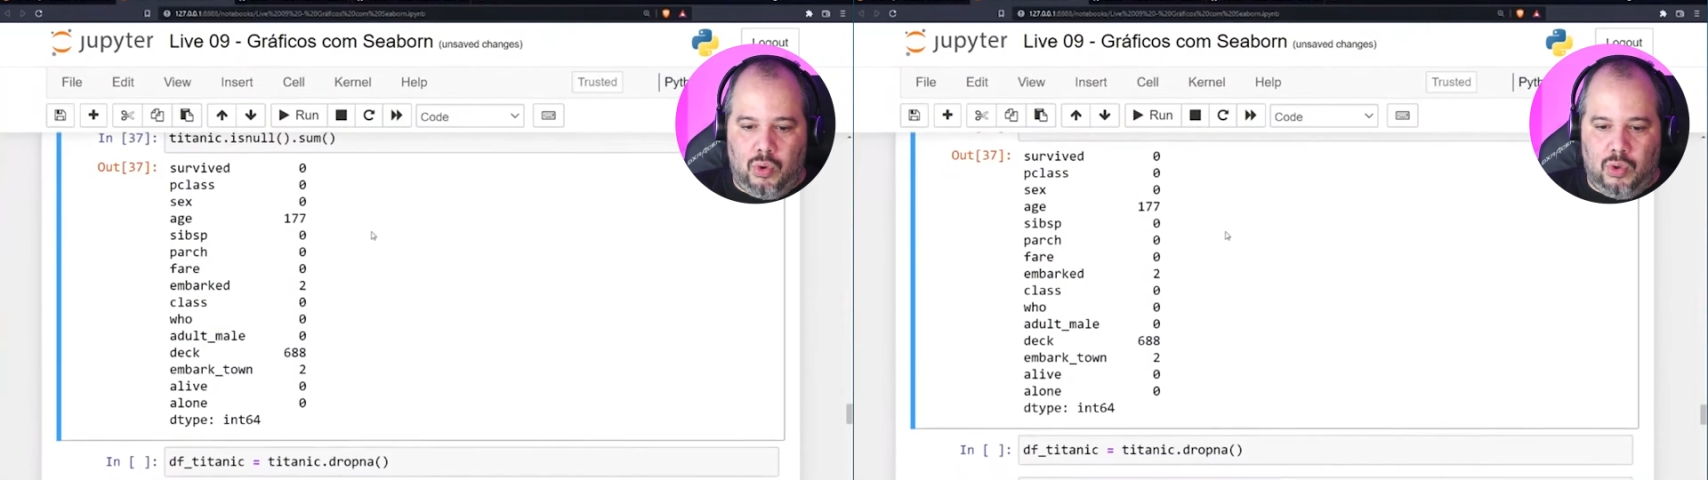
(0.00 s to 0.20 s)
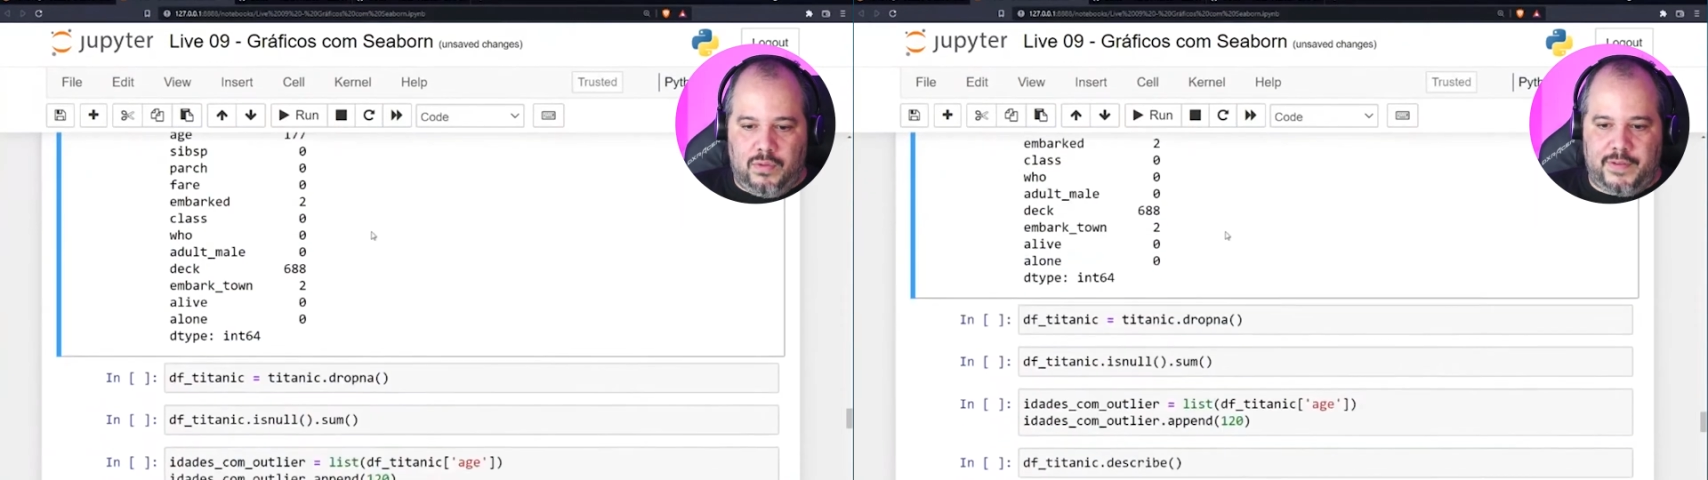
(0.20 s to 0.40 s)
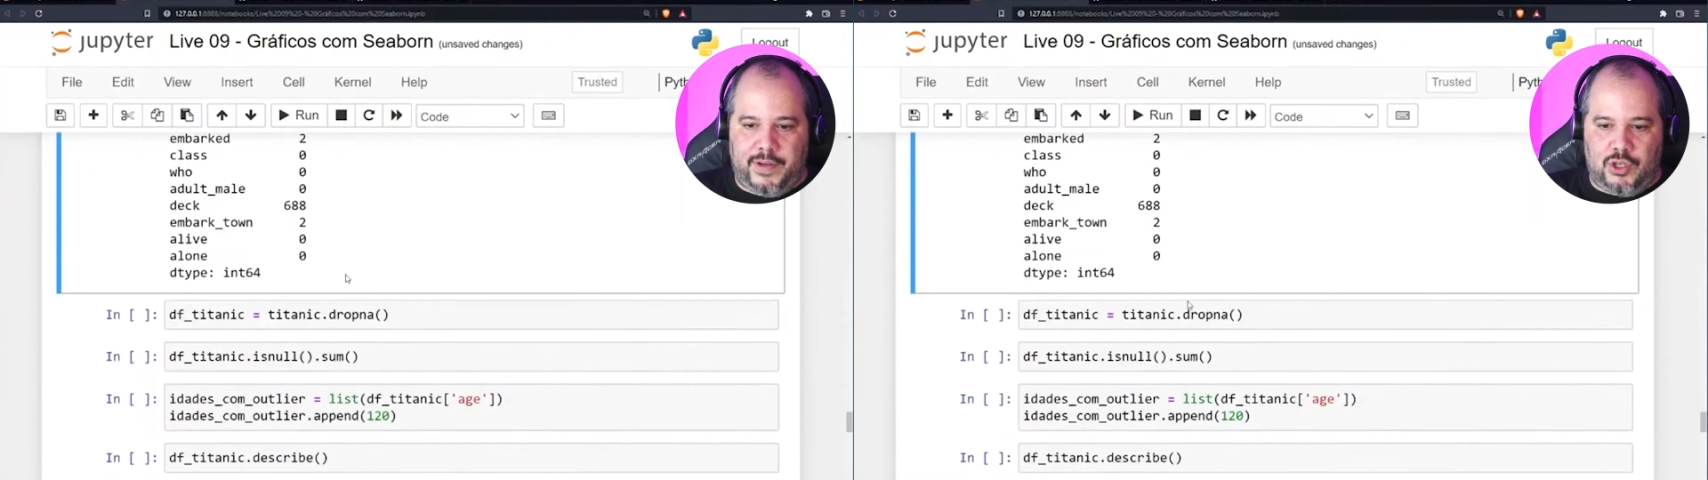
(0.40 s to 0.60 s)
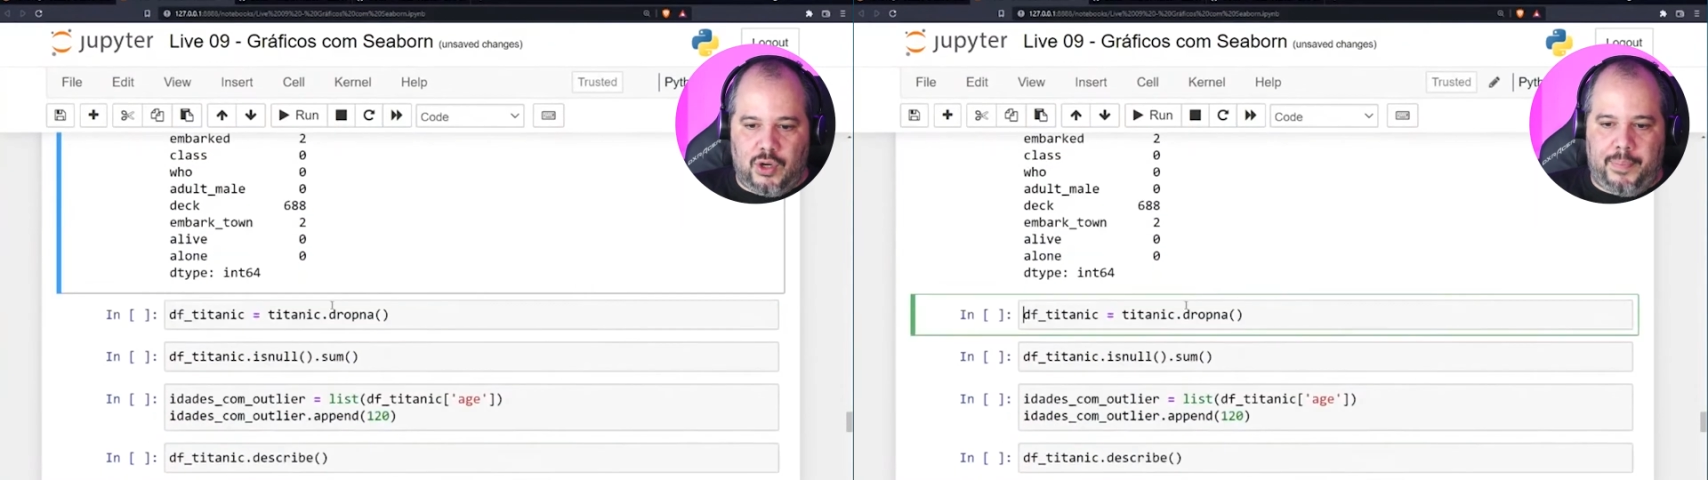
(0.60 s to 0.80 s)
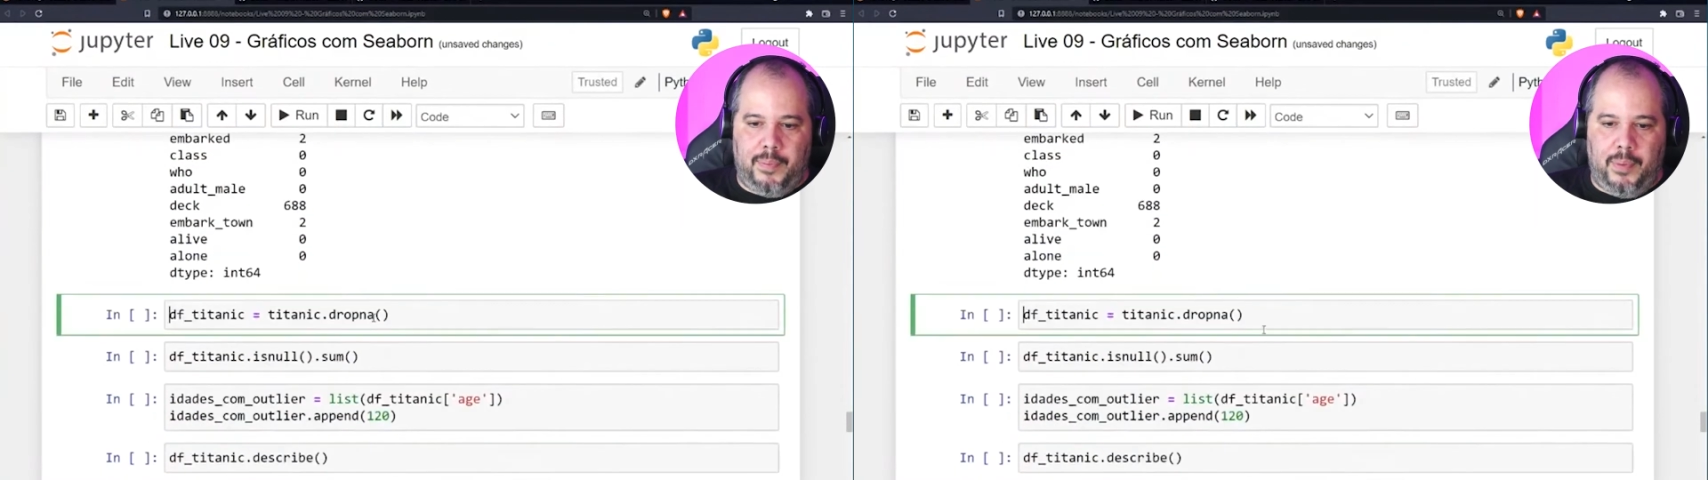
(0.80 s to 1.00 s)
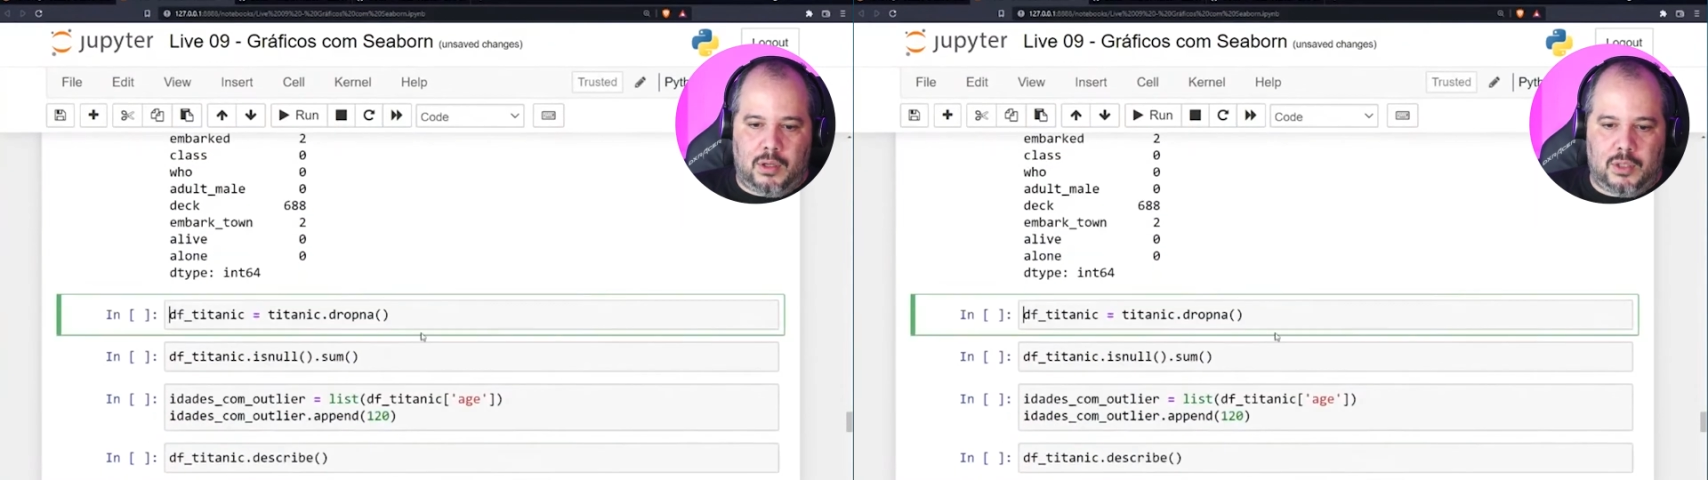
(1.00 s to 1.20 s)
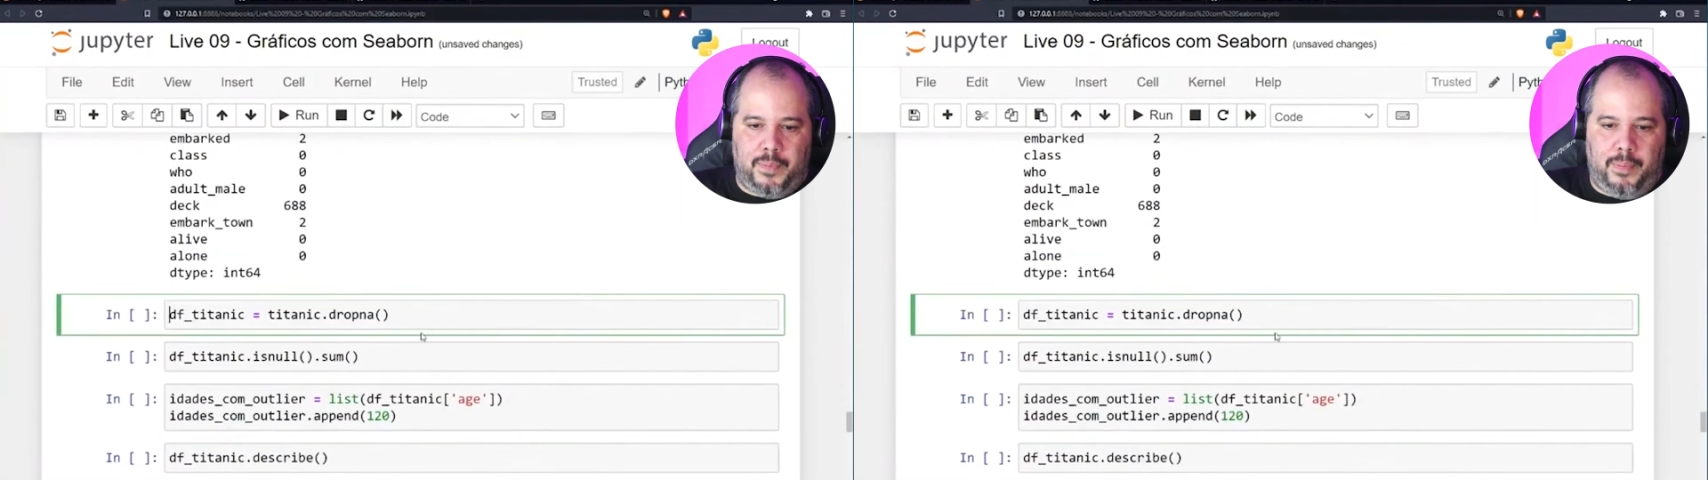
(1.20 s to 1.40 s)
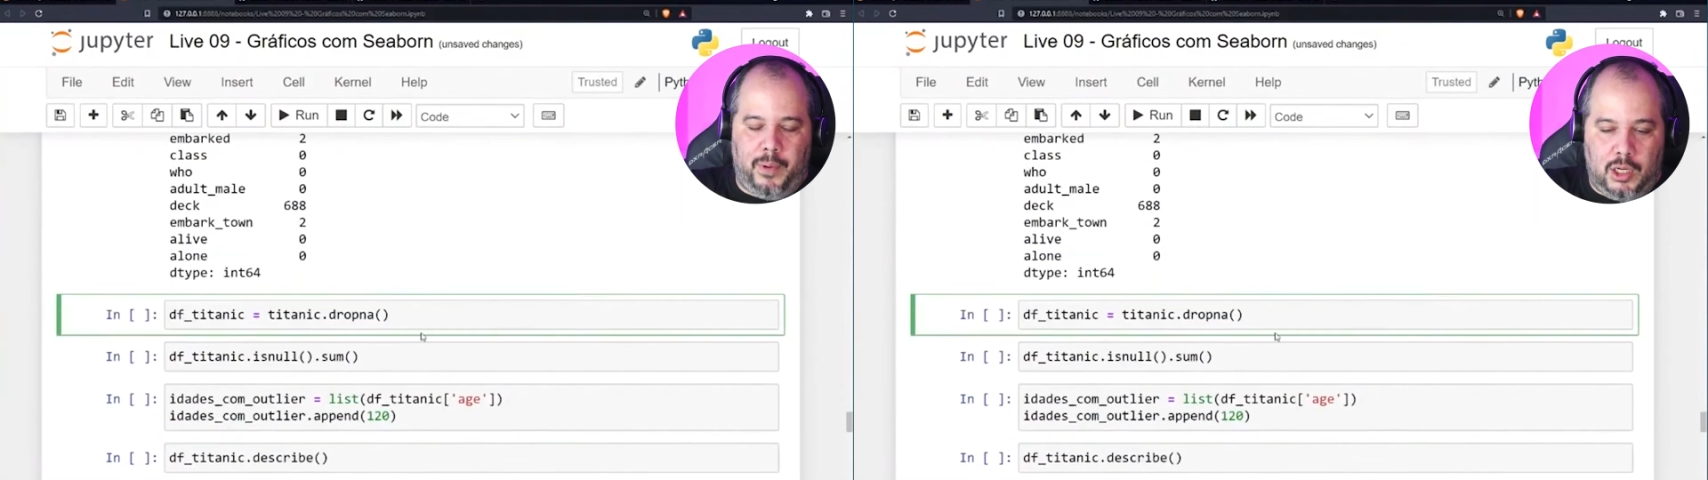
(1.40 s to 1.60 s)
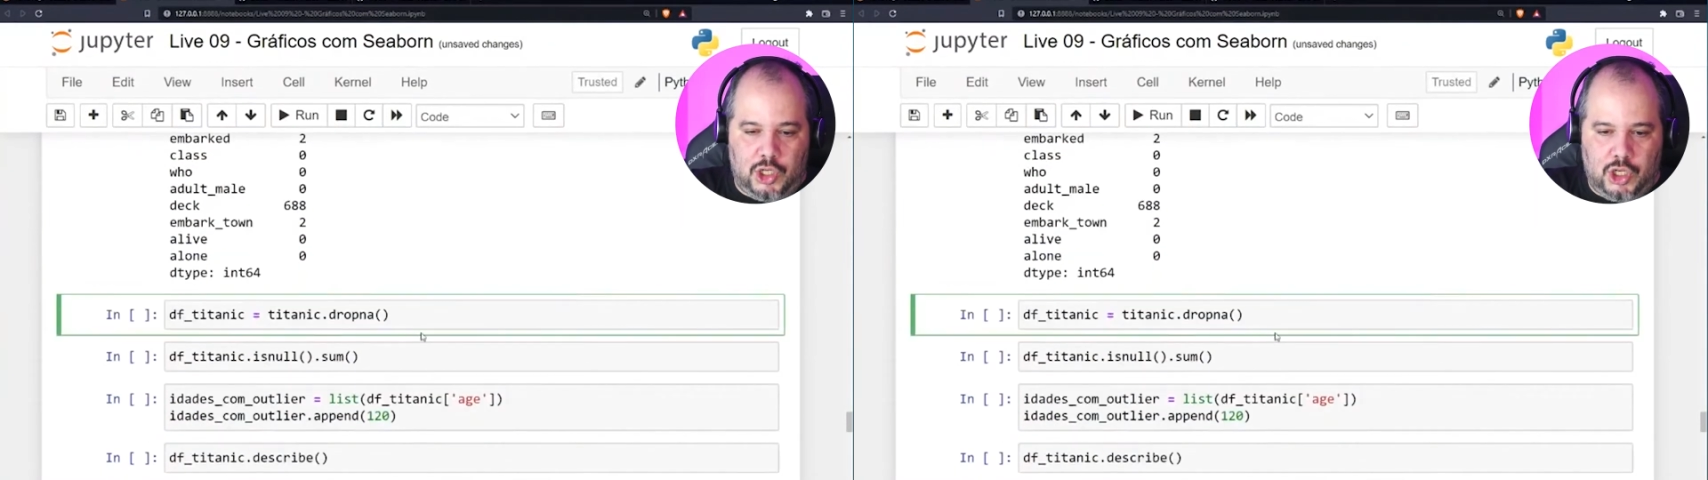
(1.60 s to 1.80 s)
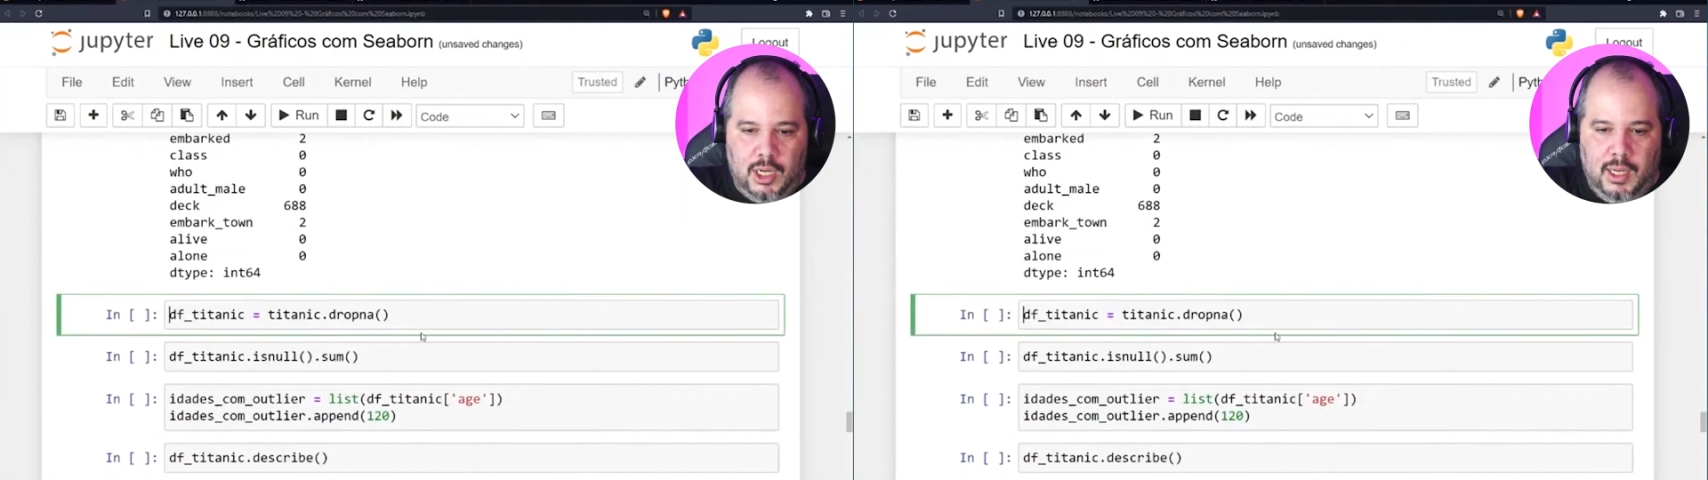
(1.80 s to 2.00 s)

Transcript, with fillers: quando você vai jogar pro box plot.